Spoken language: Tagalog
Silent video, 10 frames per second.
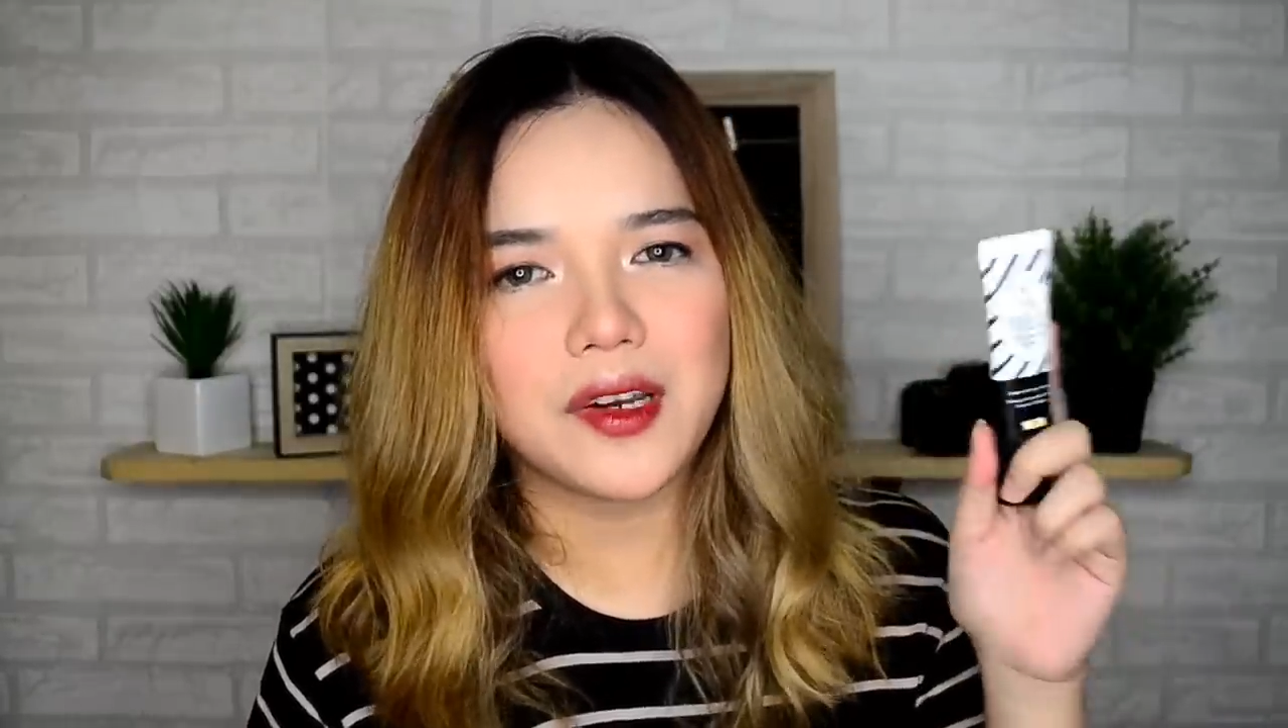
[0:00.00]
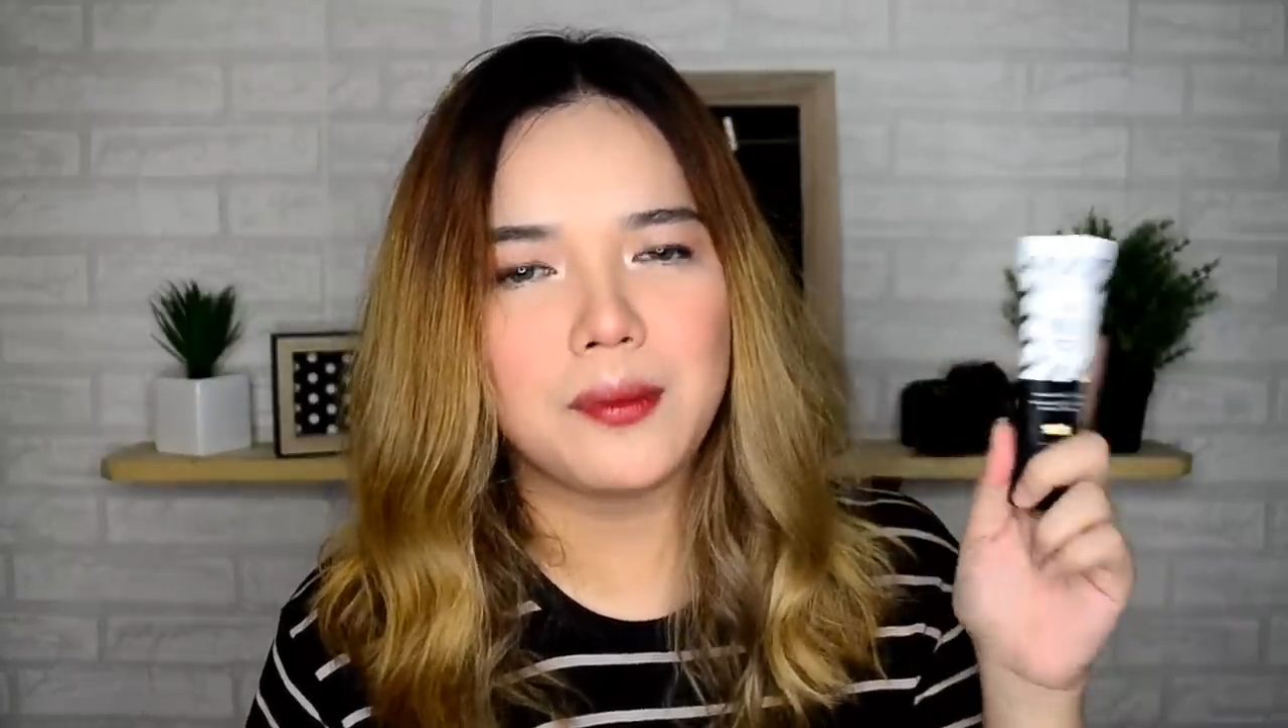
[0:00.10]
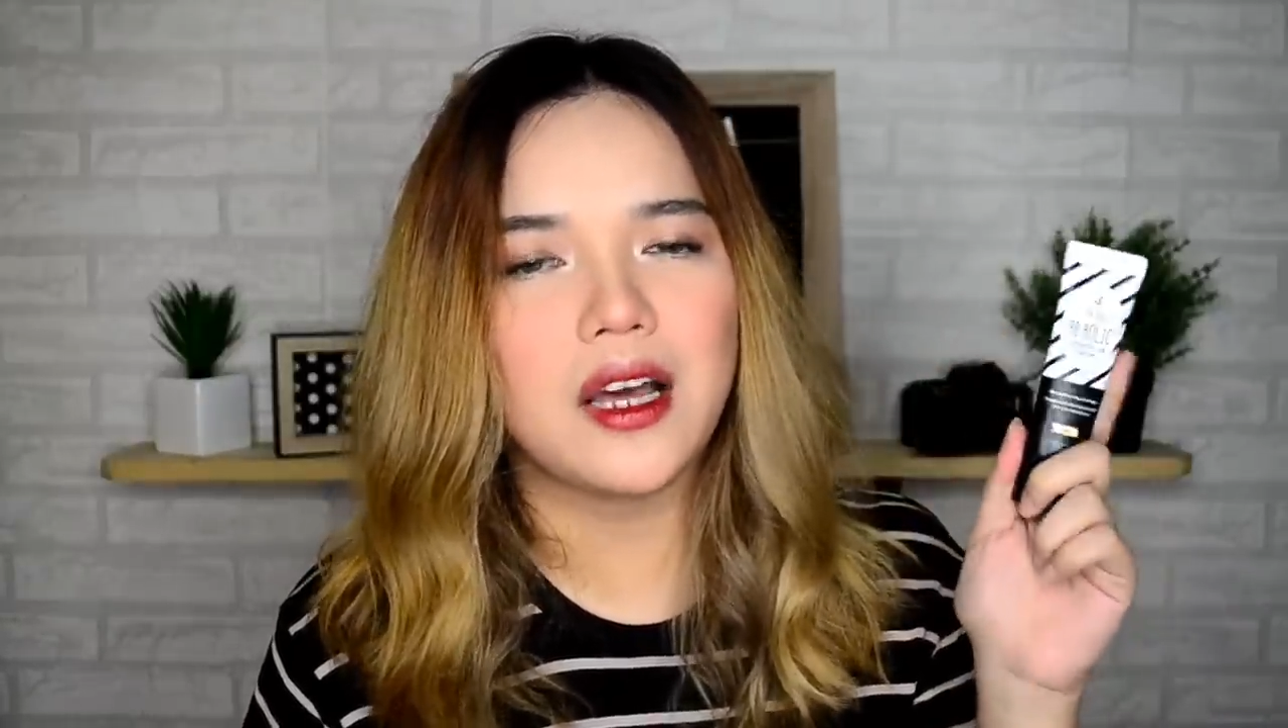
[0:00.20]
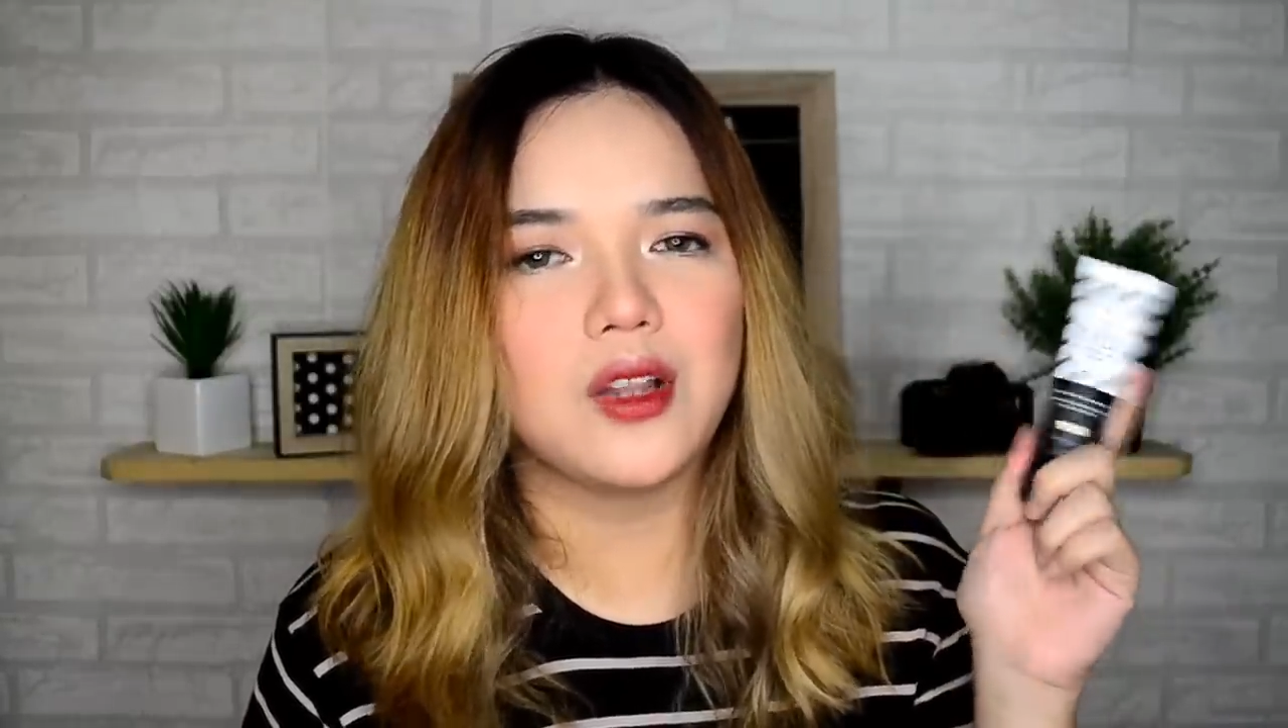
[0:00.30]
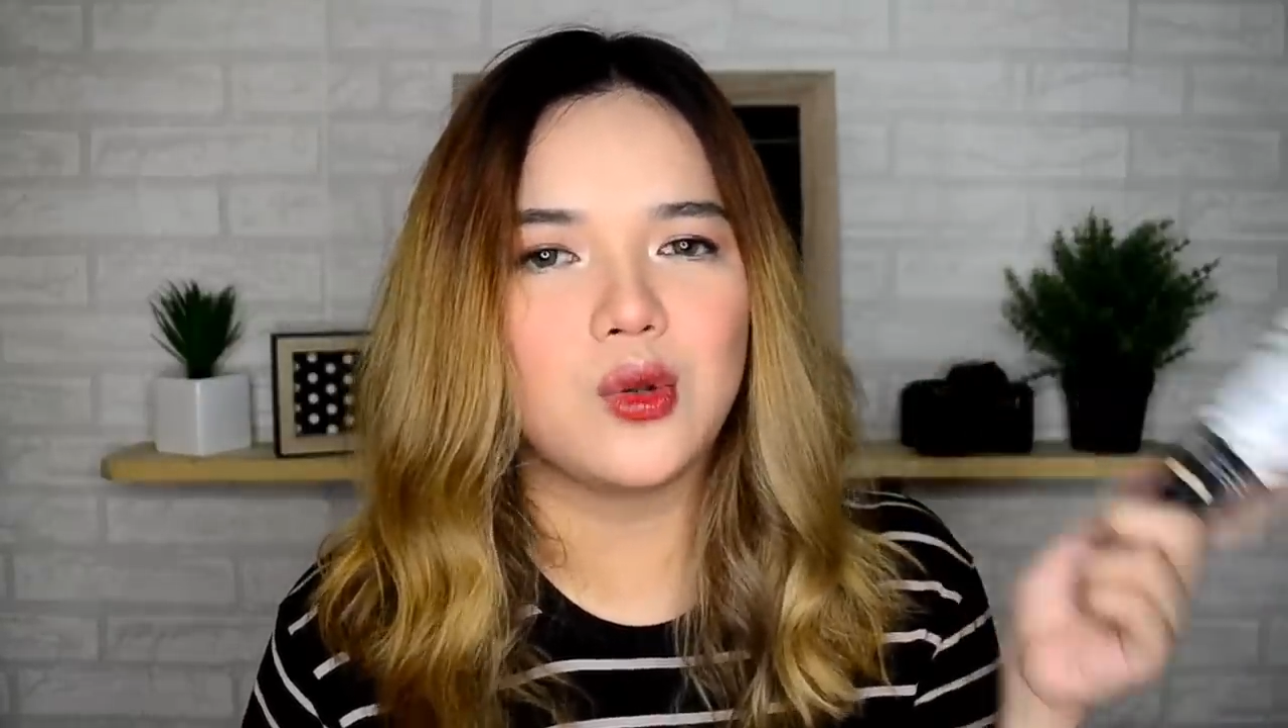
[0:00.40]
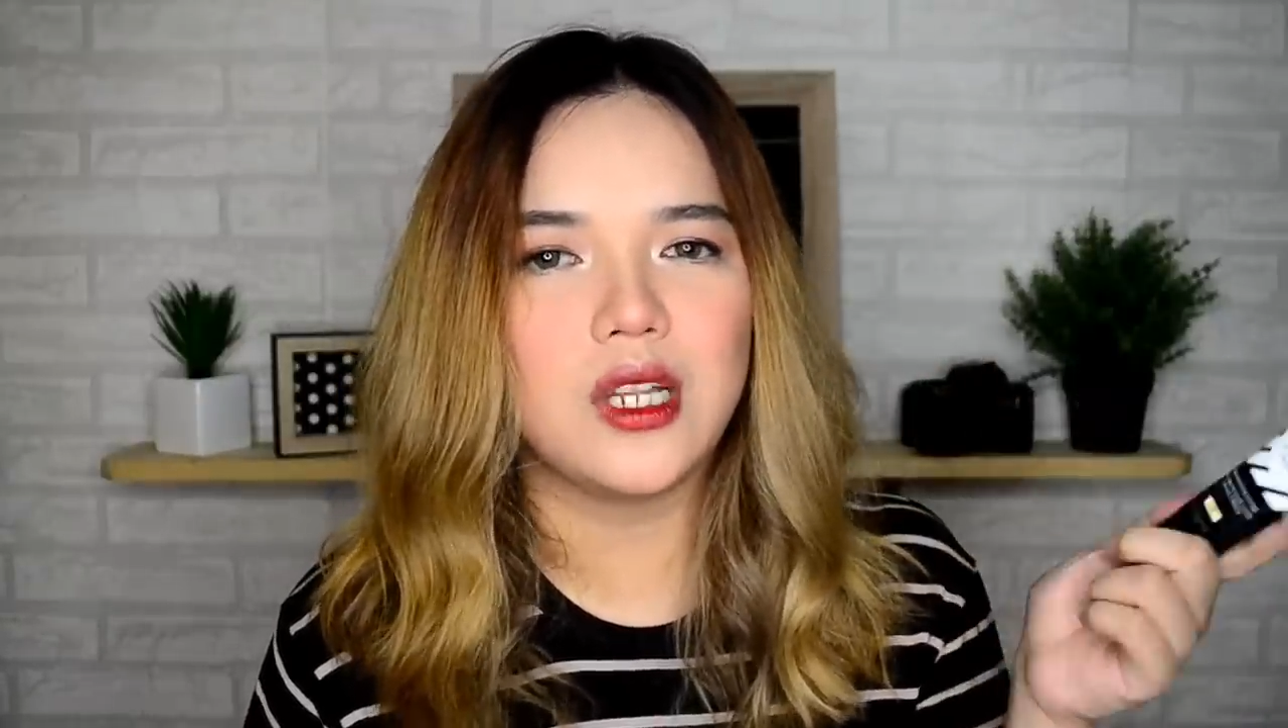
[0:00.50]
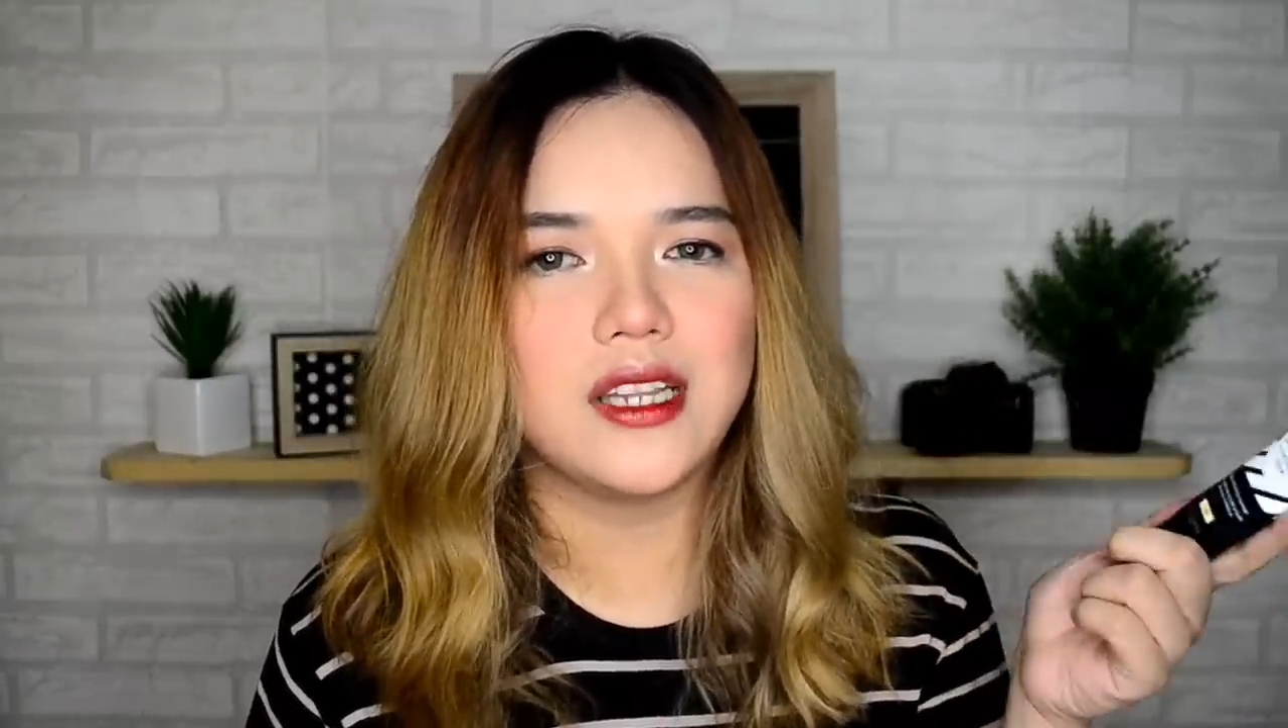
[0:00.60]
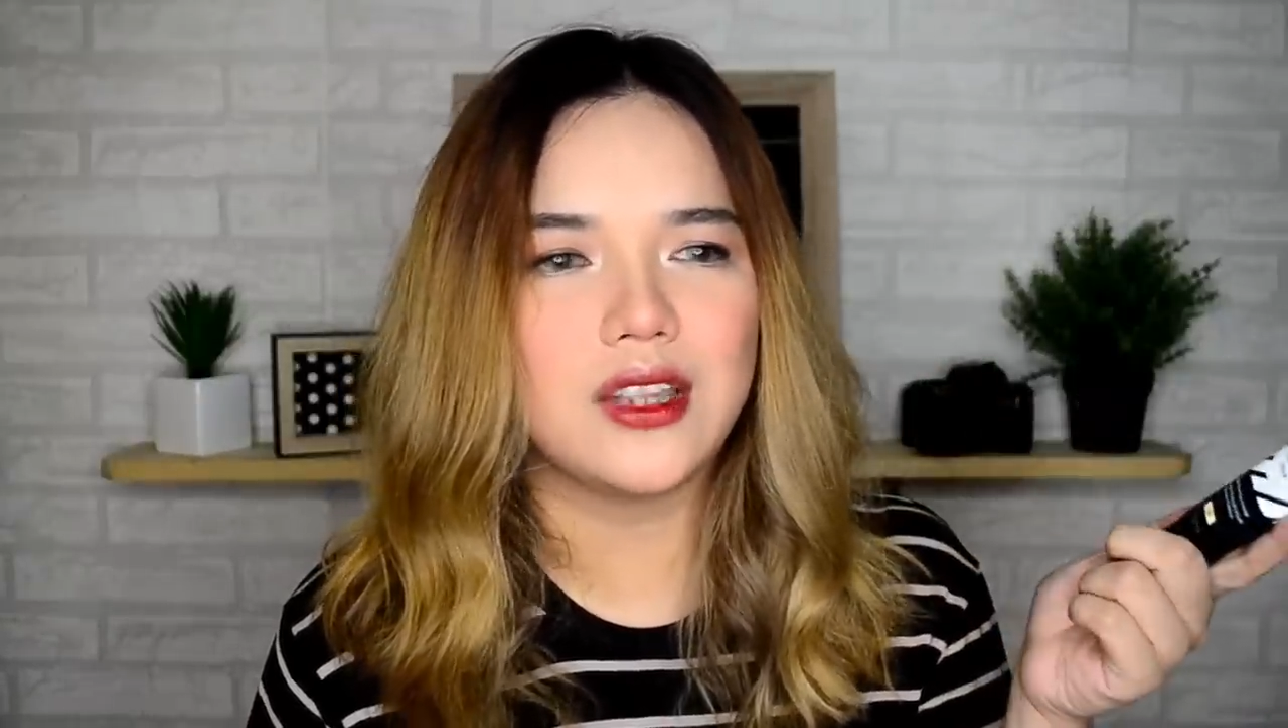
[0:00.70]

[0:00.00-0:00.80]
cream na katulad